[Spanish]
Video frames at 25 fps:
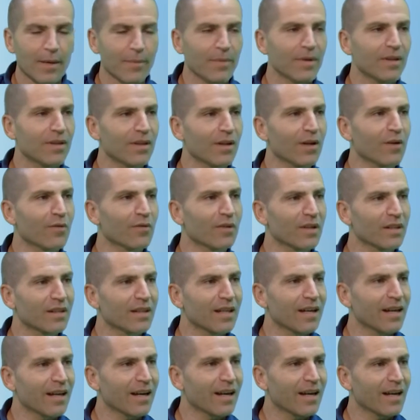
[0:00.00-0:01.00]
también de la
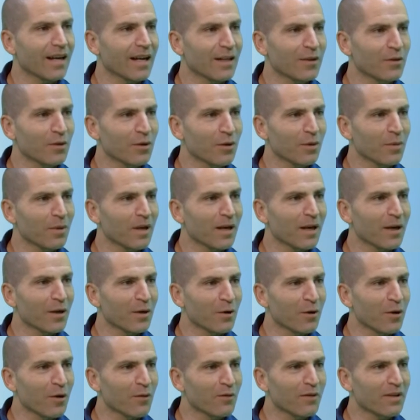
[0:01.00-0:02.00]
oferta gastronómica
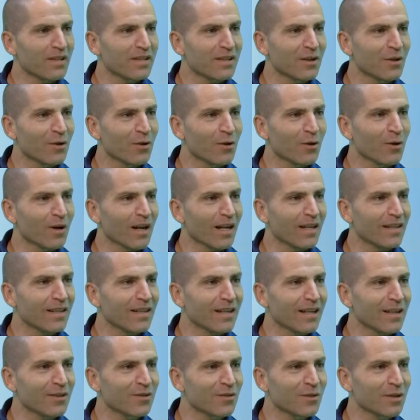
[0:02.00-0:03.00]
que nos ofrecen los locales
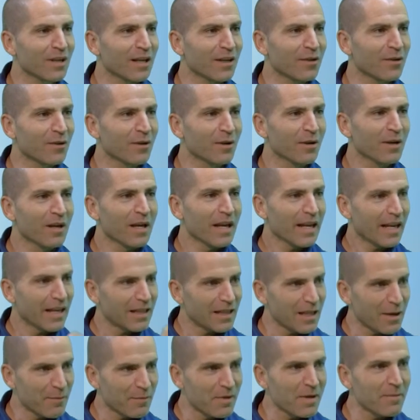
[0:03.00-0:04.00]
de la zona, ¿no?
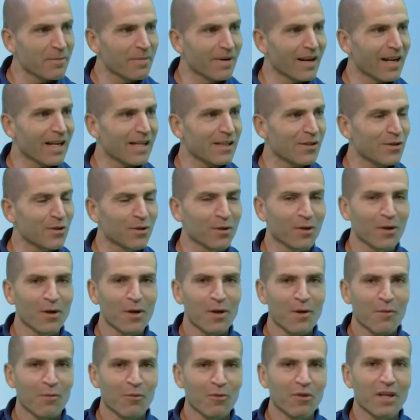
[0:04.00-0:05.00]
Que también para eso
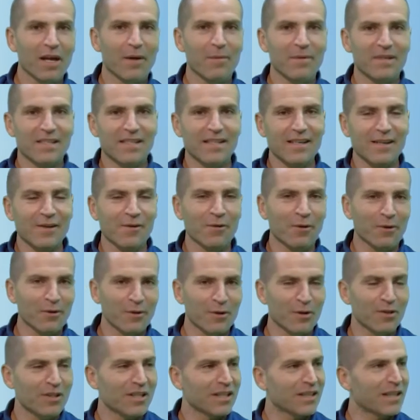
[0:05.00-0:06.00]
muchas veces no,
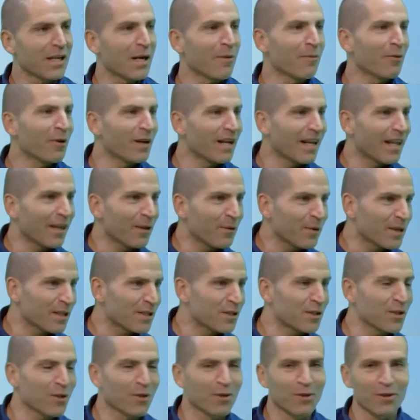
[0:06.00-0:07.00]
nos centramos en la
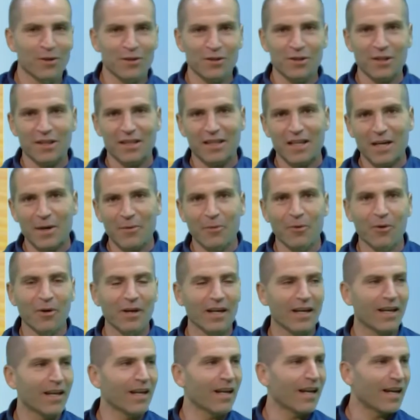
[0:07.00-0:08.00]
diversión, nos
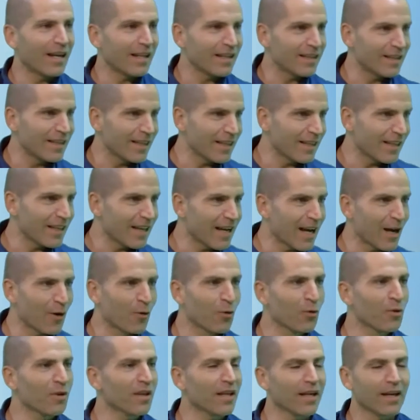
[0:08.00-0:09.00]
centramos en que la gente
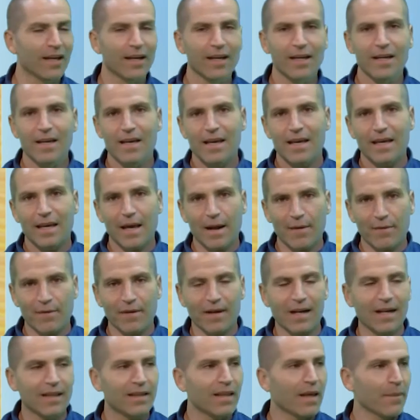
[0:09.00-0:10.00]
acuda y al
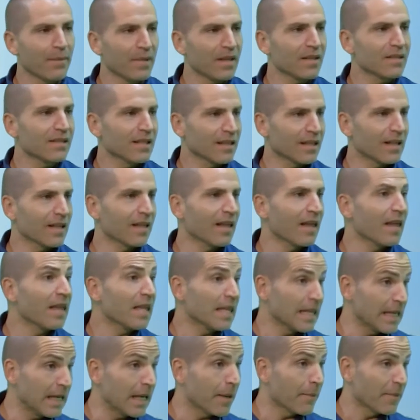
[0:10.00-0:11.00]
final también se trata de
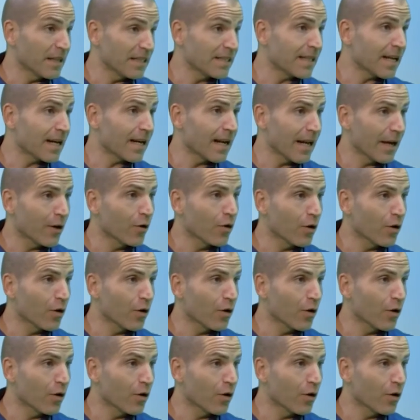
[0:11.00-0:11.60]
dinamizar la